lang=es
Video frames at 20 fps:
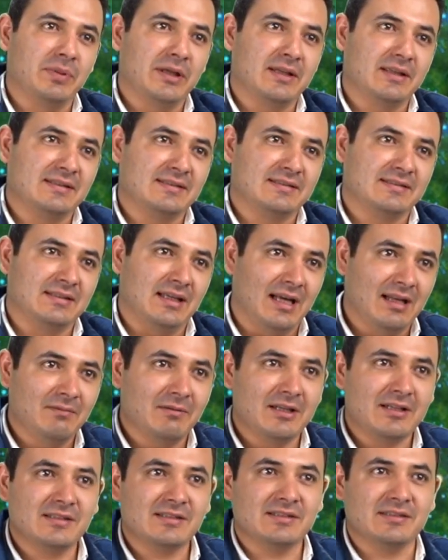Pérez
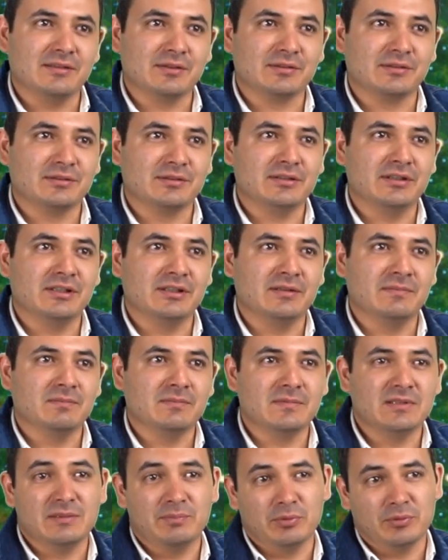Álvarez, yo soy
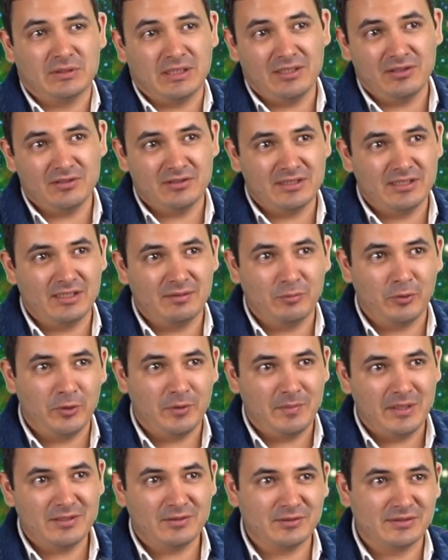diputado del
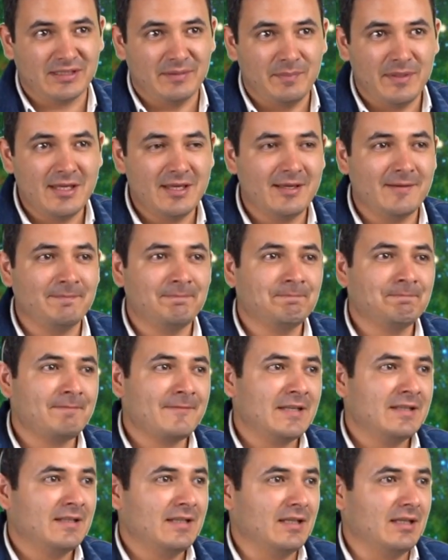movimiento Semilla,
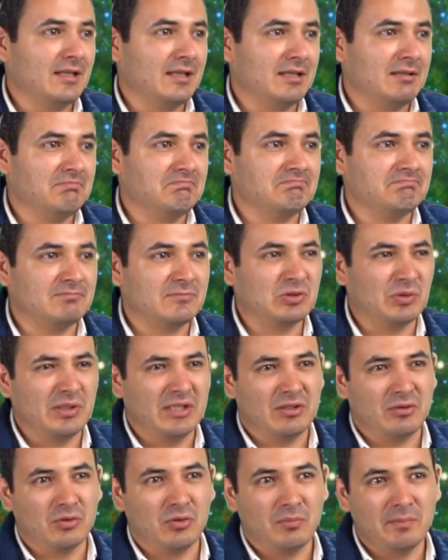em, soy
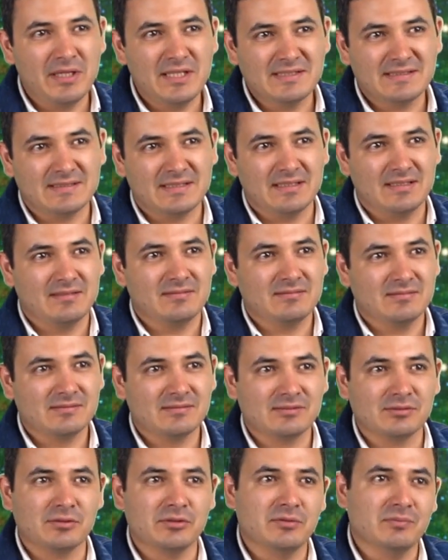economista,
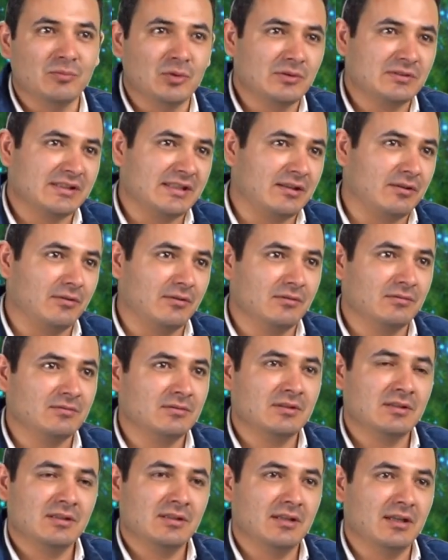soy músico
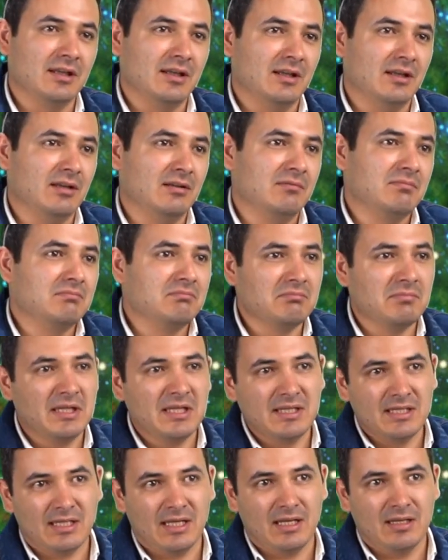eh, me he
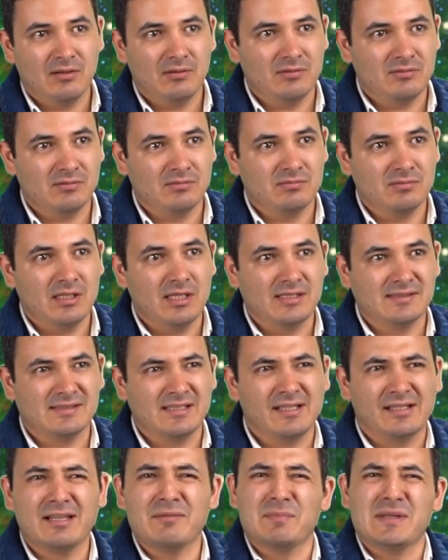dedicado a
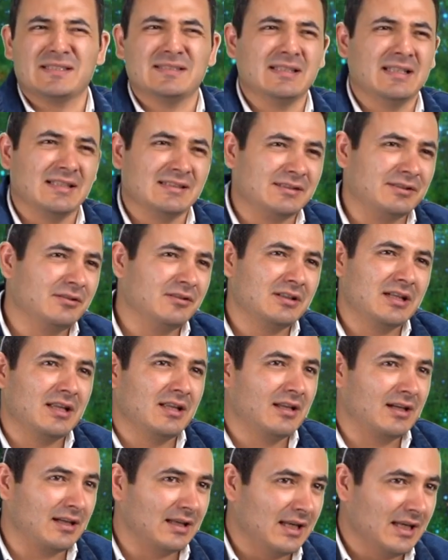hacer investigación, a
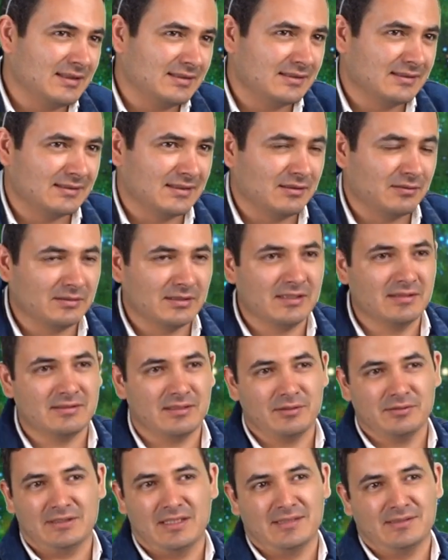dar clases,
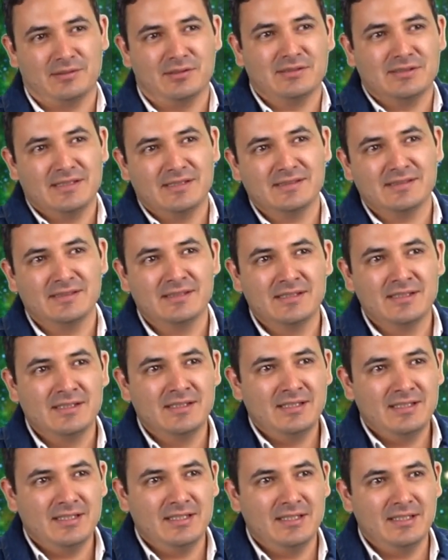entre otras cosas.
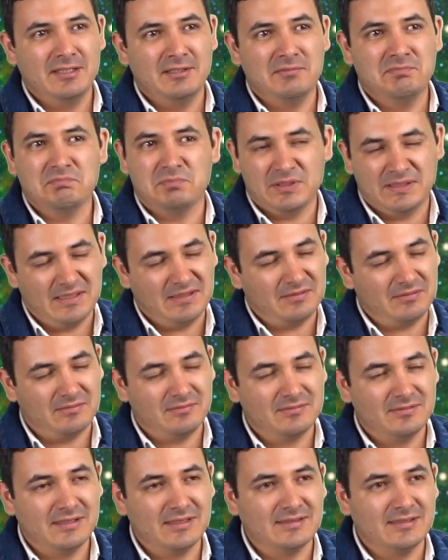Eh, pues eso
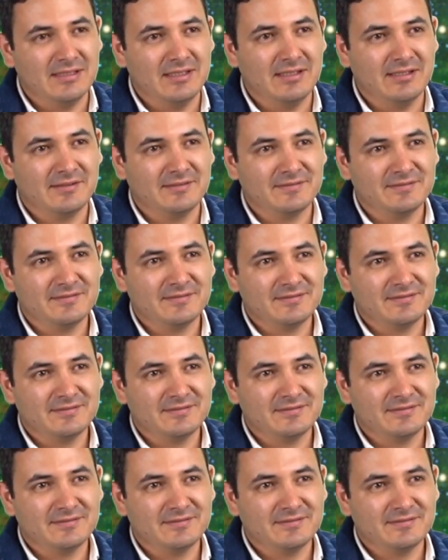les diría.